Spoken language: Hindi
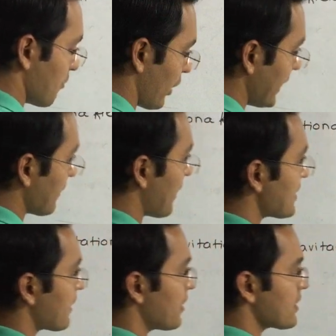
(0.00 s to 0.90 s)
पॉइंट
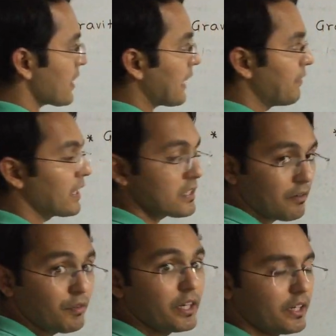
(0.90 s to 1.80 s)
मास की वजह से
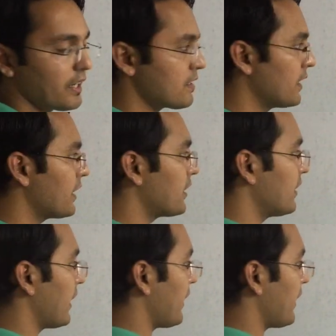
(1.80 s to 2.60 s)
ग्रेविटेशनल फील्ड इंटेंसिटी कितनी